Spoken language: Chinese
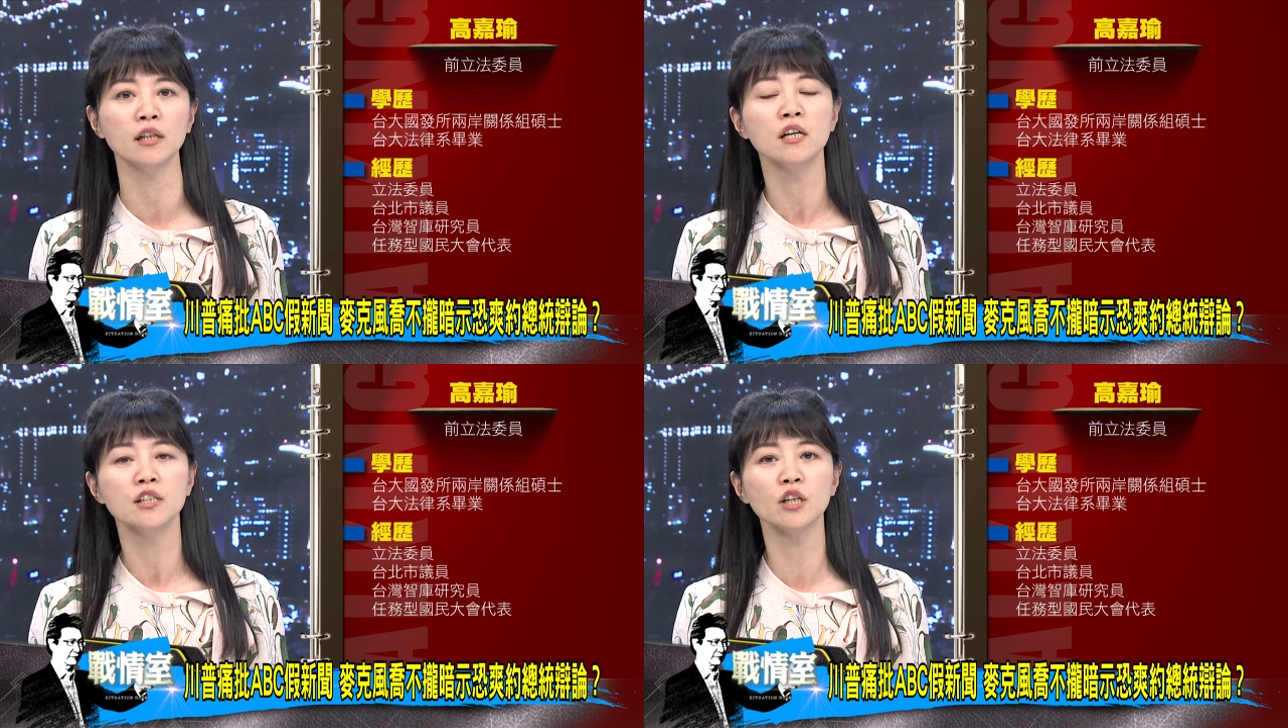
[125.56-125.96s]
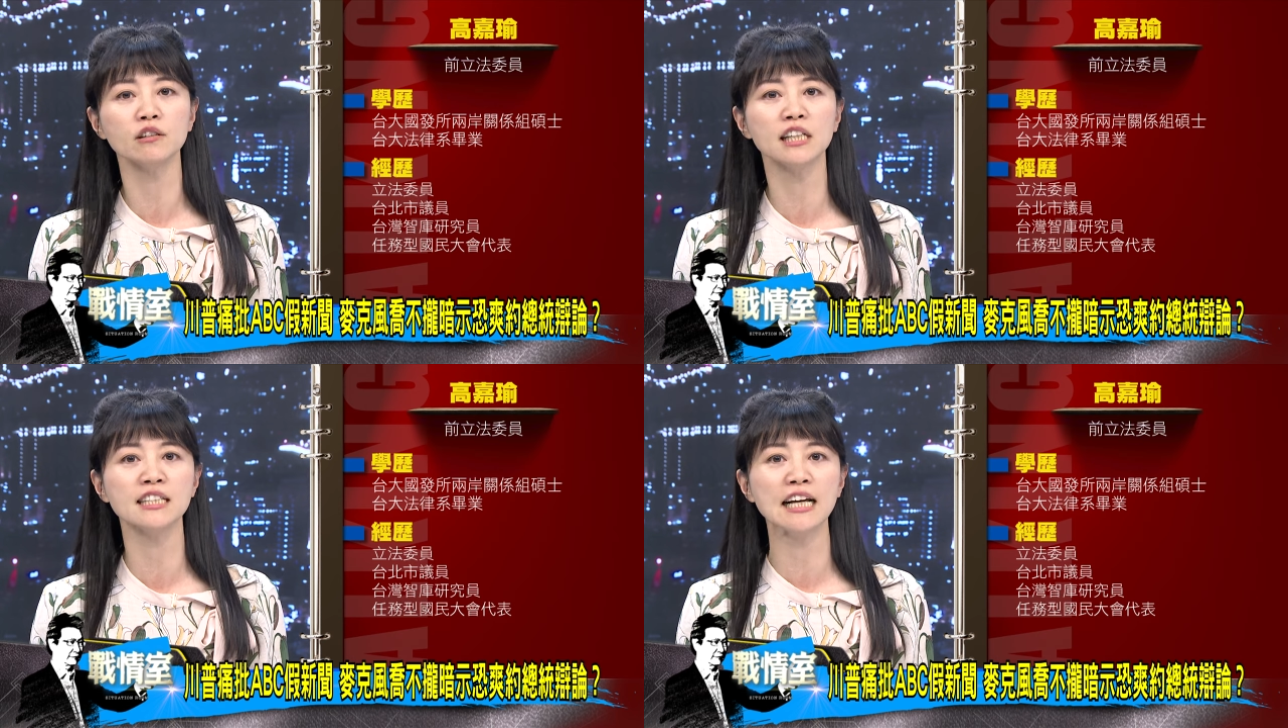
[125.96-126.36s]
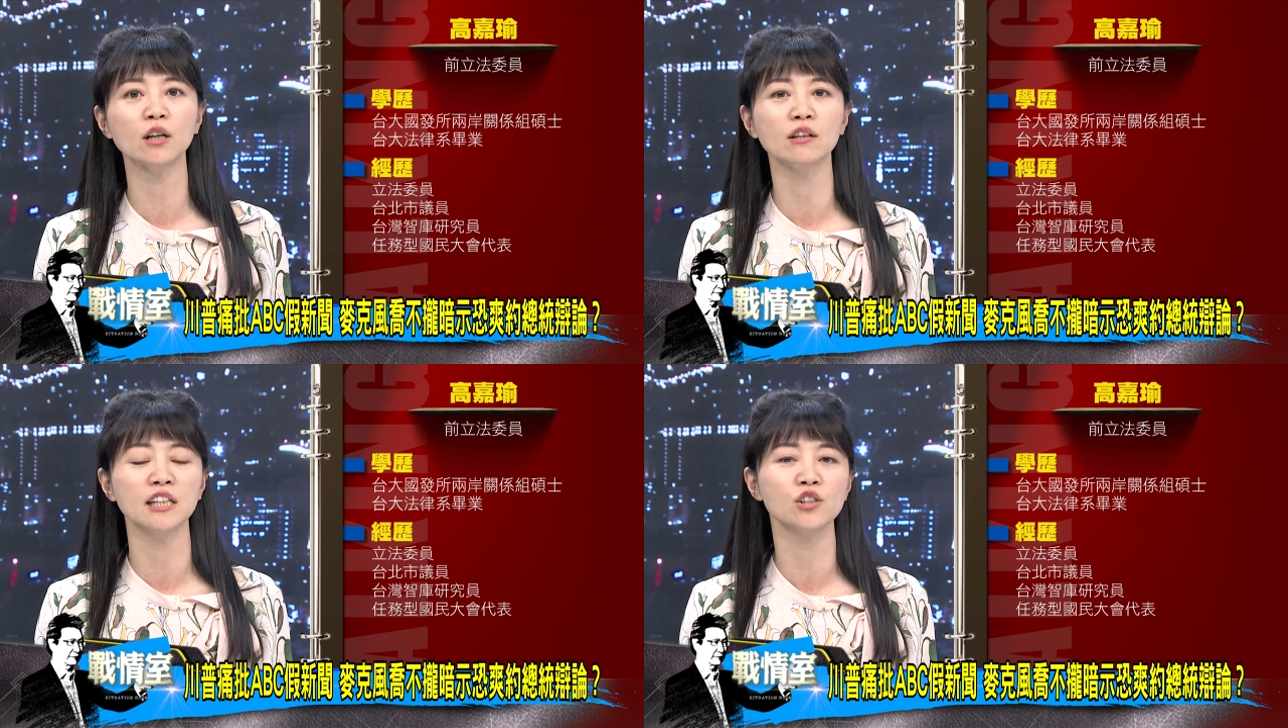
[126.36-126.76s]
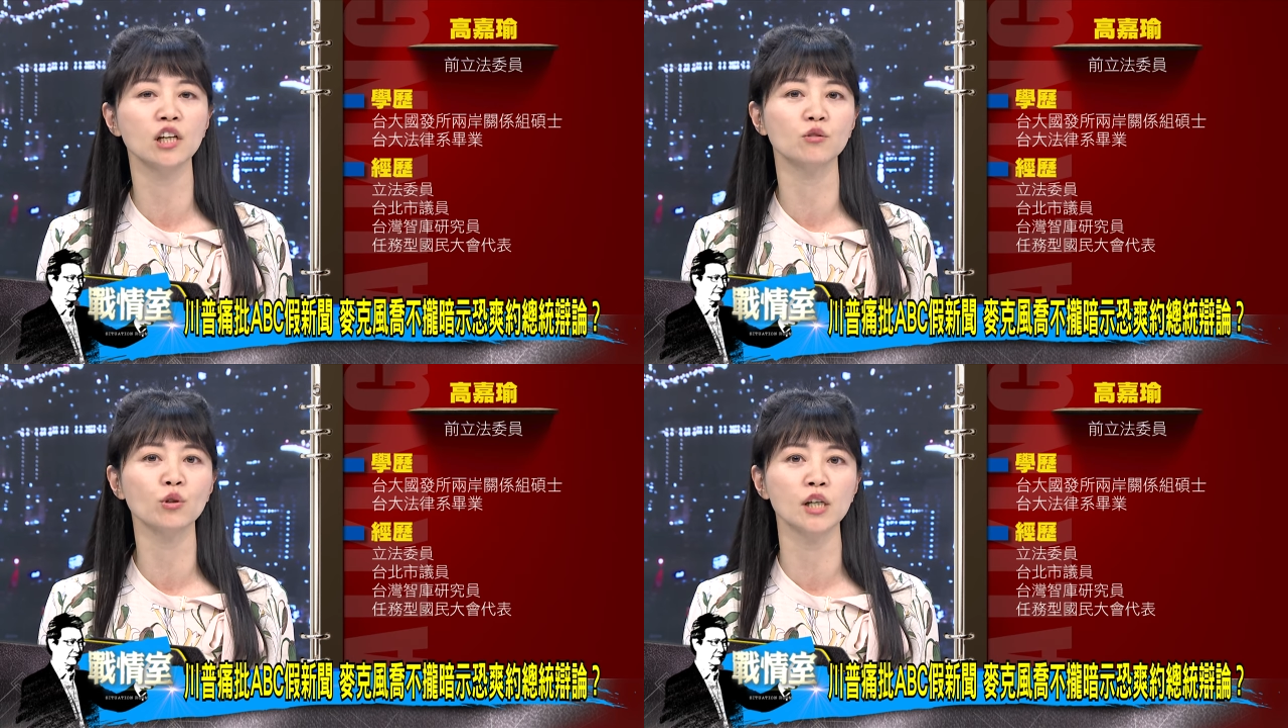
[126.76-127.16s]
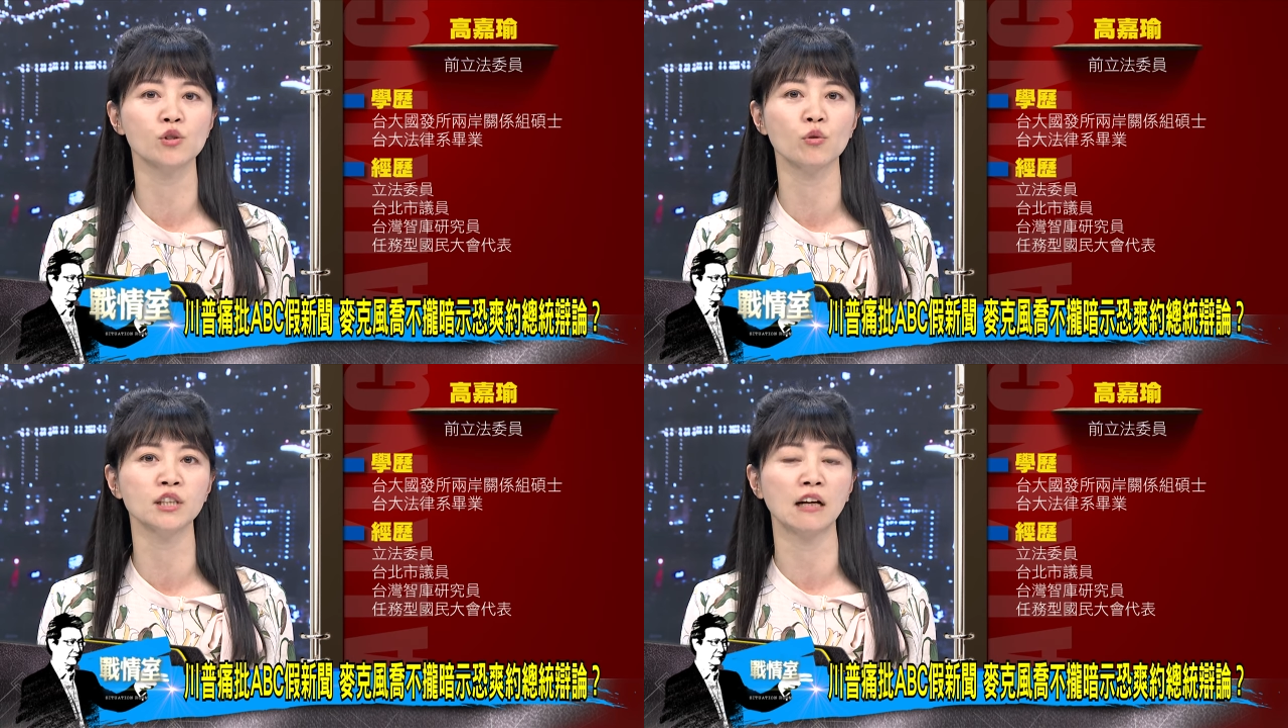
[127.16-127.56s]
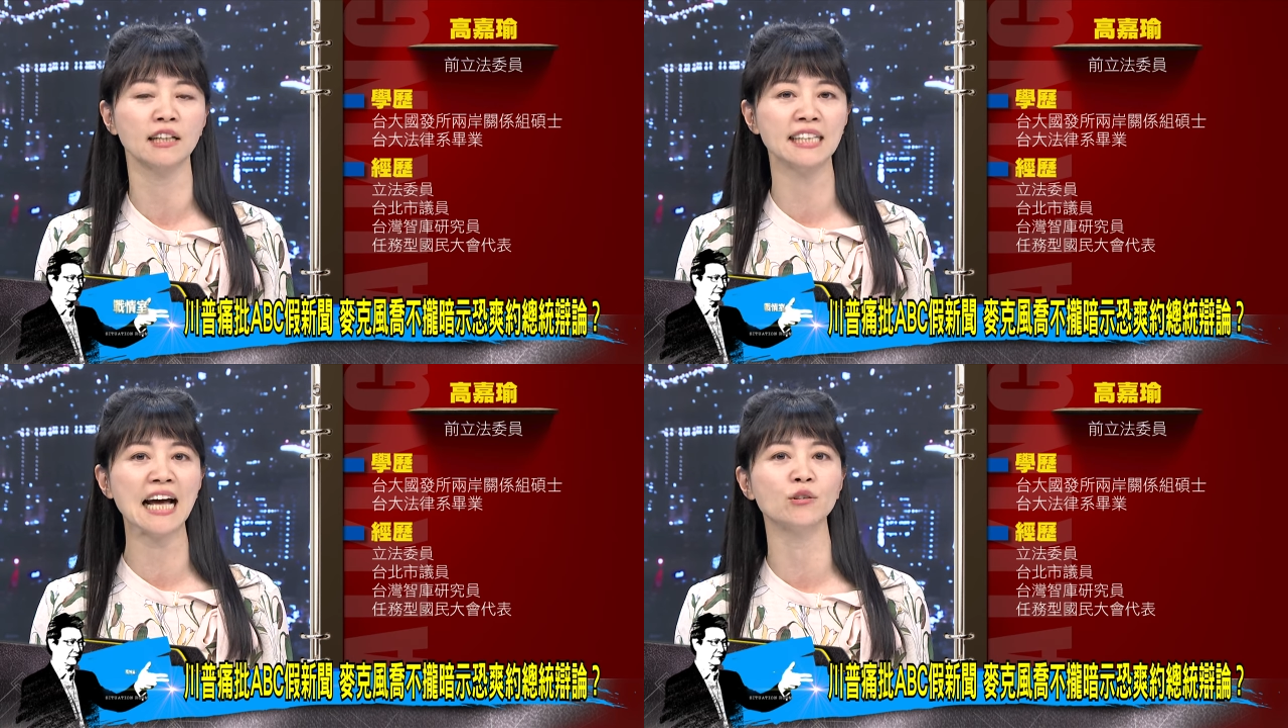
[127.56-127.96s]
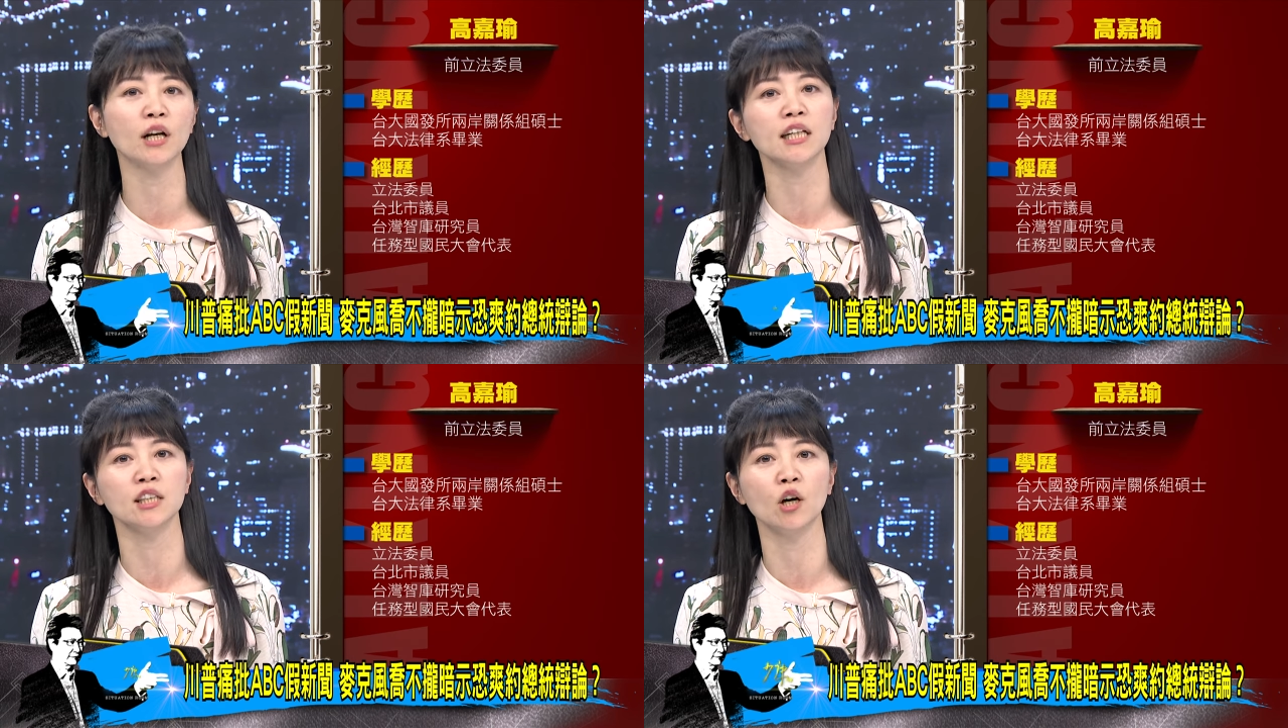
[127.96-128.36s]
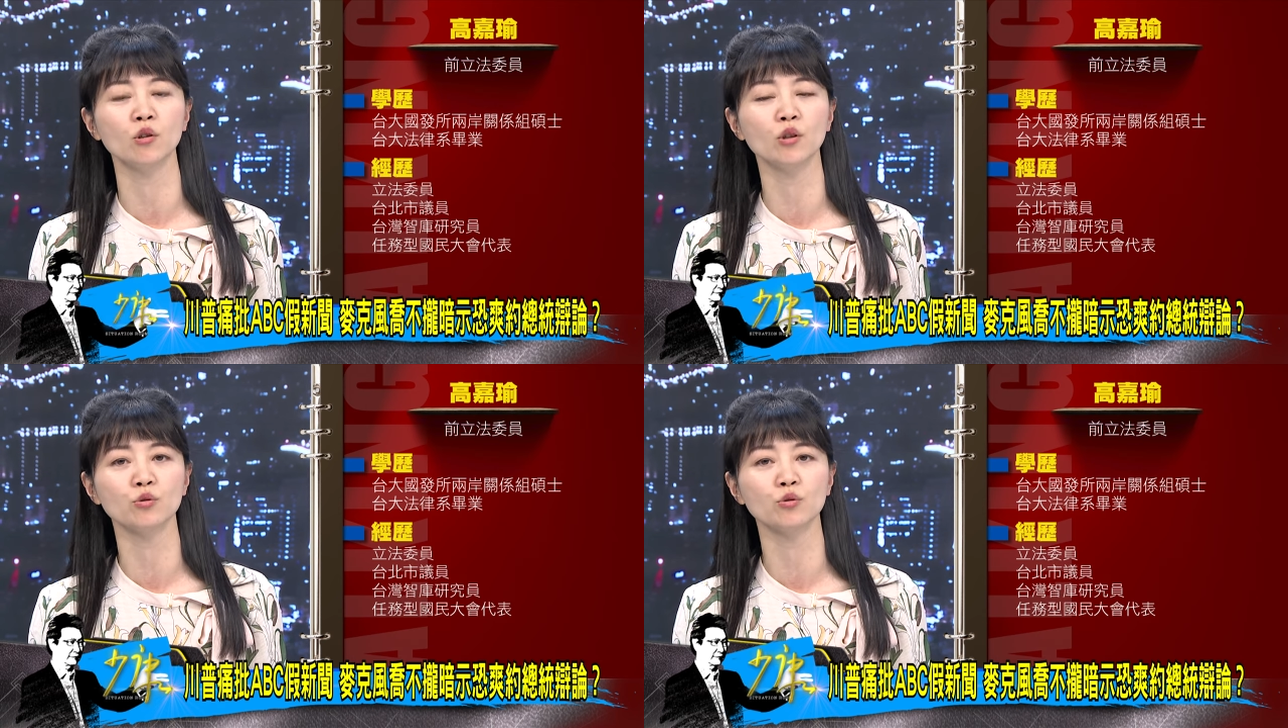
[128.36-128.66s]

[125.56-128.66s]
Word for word: 问，结果现在又临阵退缩，找了一大堆理由，